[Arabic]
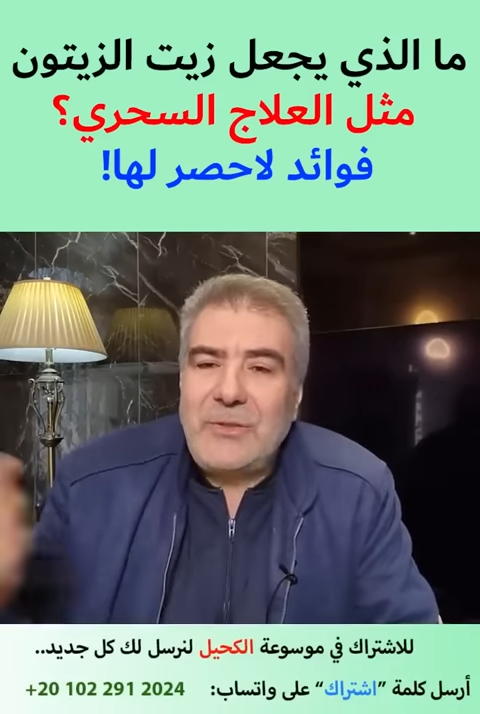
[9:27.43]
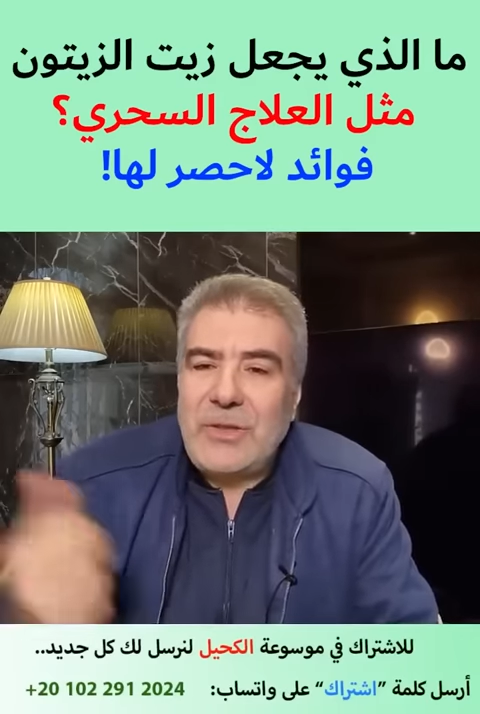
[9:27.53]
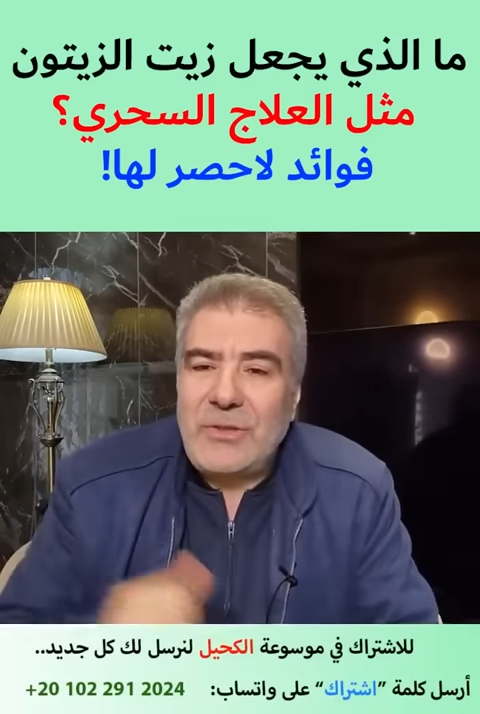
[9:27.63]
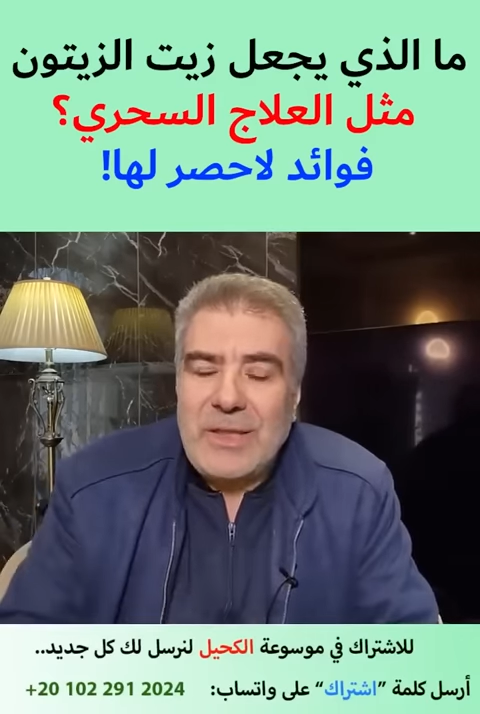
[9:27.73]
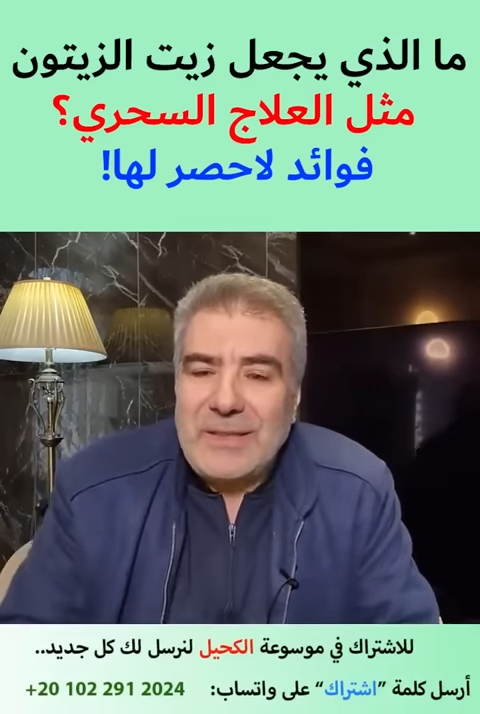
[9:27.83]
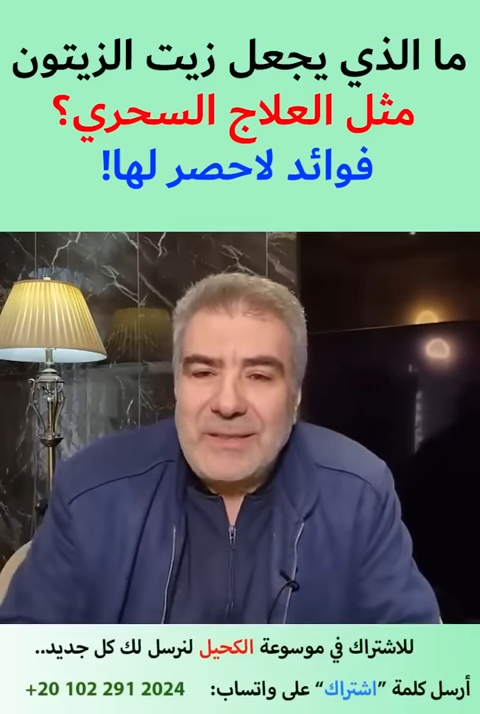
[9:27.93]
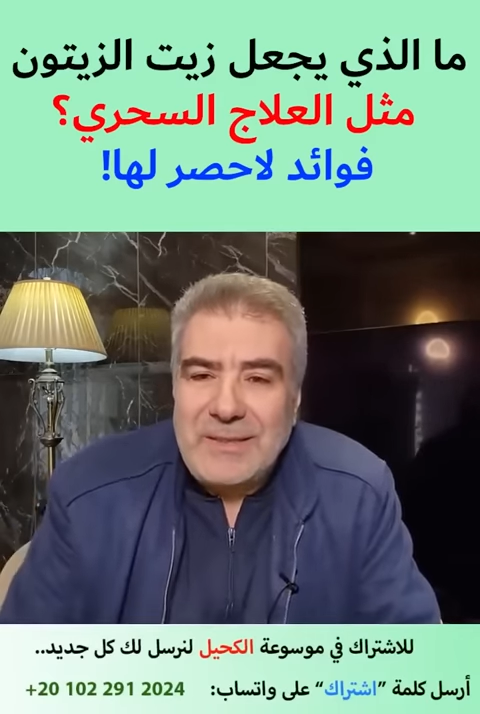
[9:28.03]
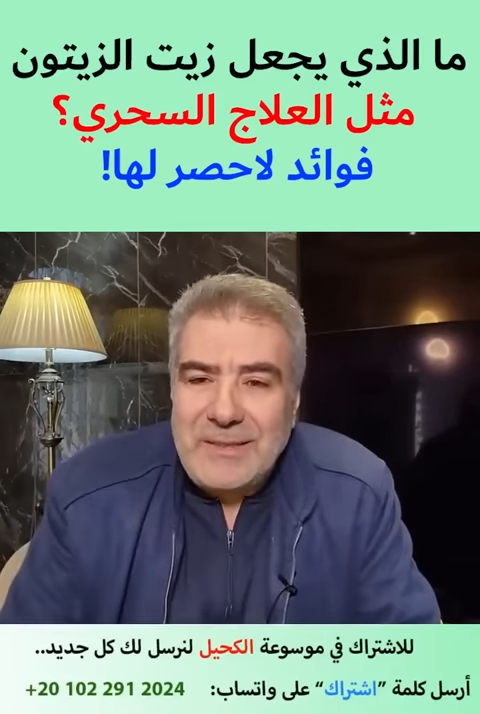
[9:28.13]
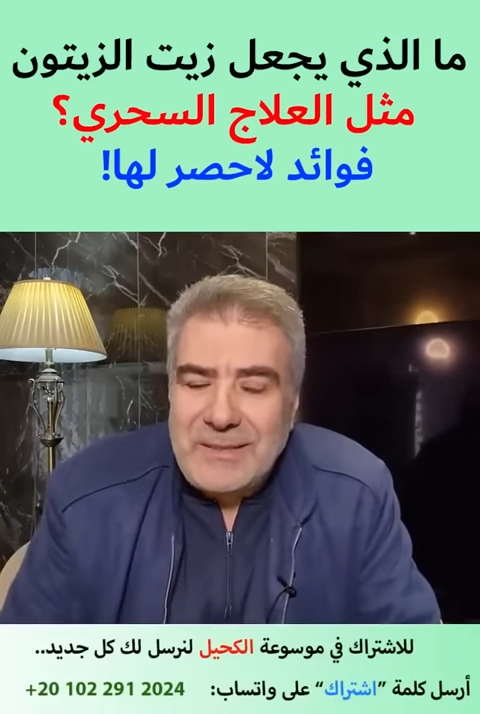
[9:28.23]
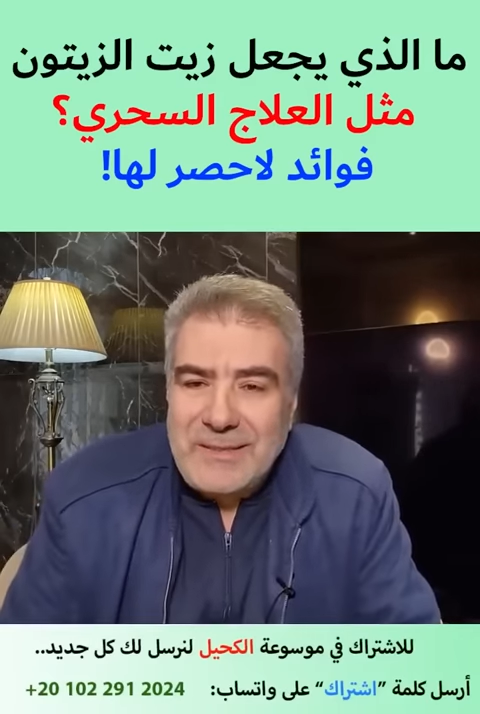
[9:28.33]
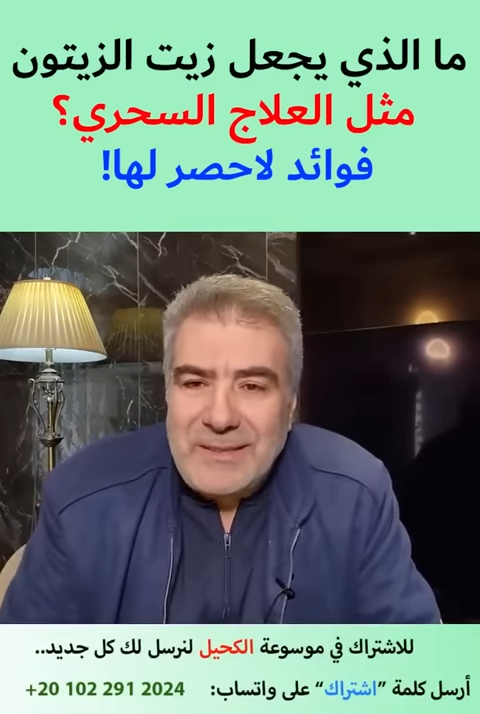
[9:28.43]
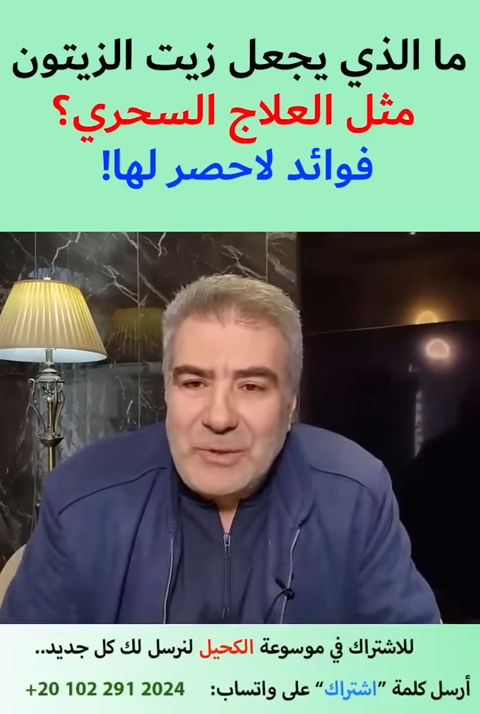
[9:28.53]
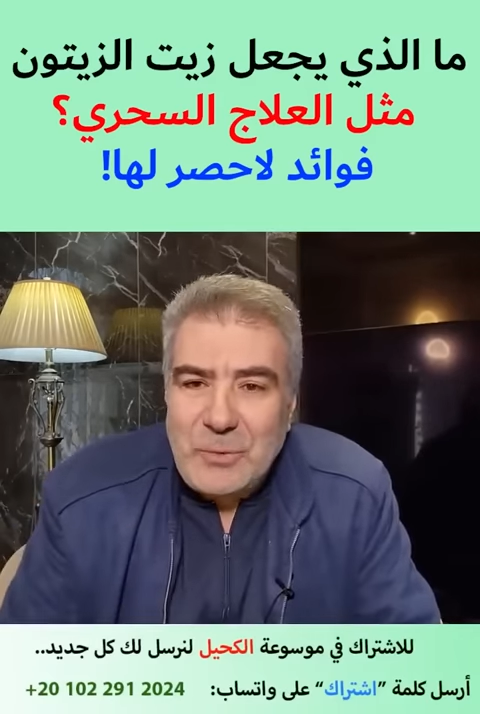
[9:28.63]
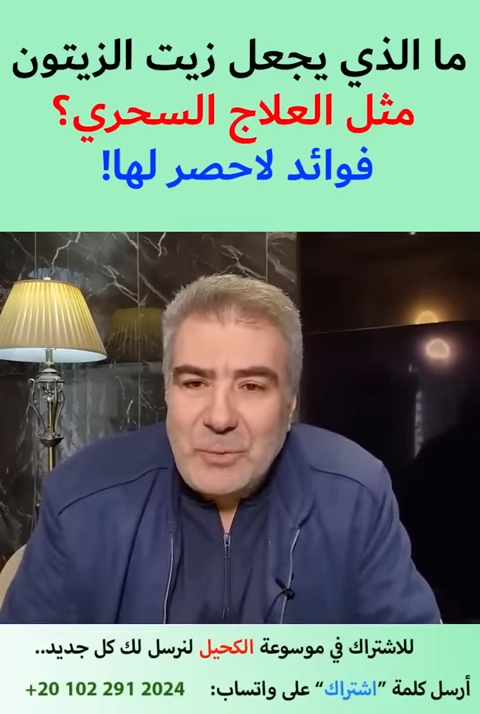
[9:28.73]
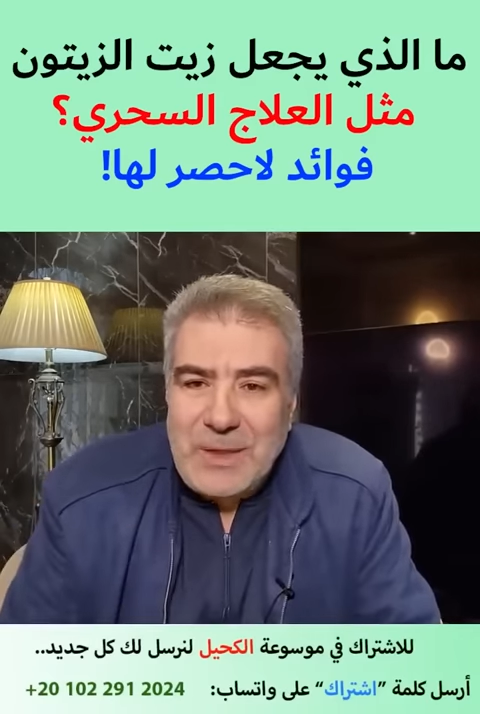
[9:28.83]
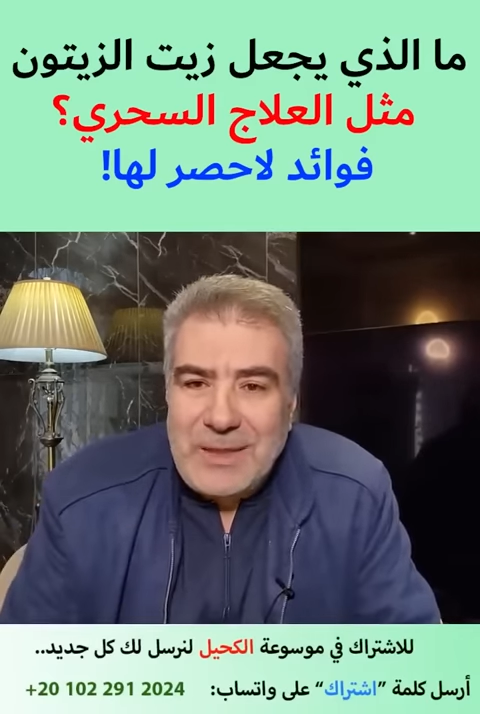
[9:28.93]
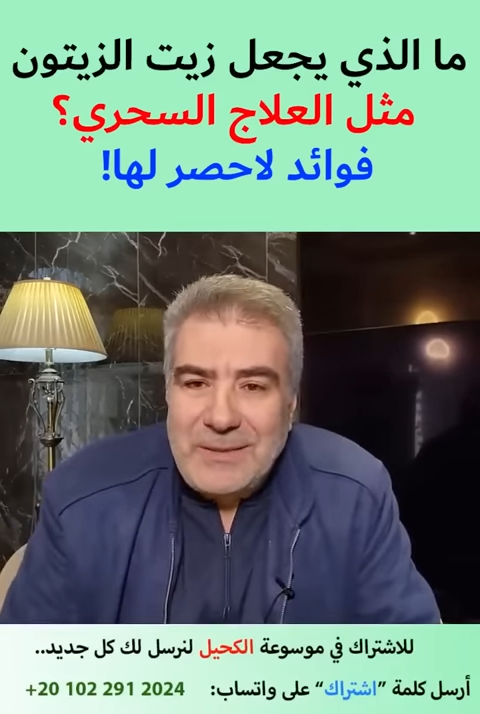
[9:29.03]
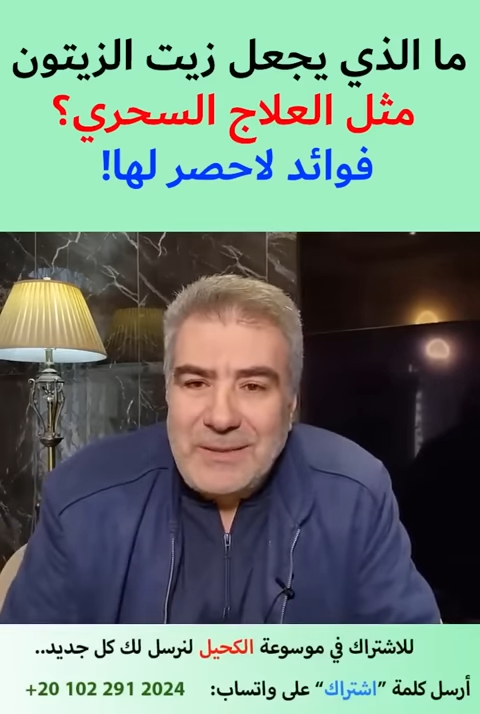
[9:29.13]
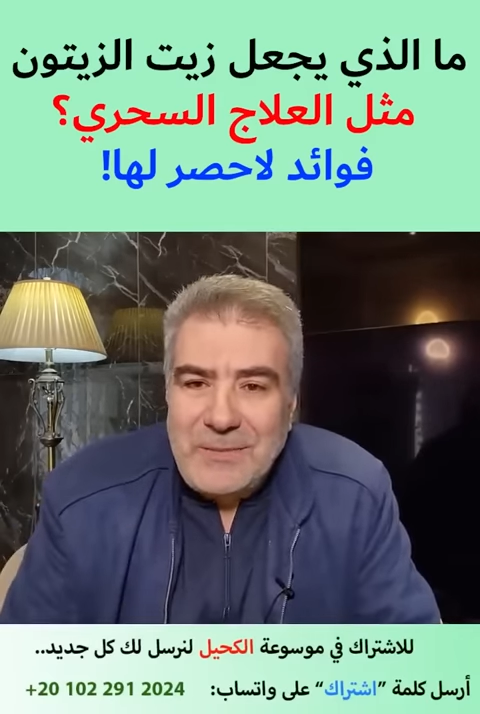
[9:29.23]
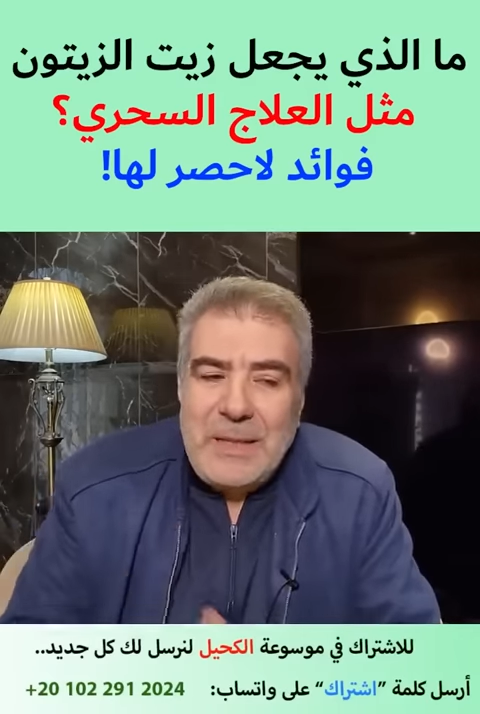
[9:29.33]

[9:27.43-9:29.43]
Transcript: شجرة الزيتون هذه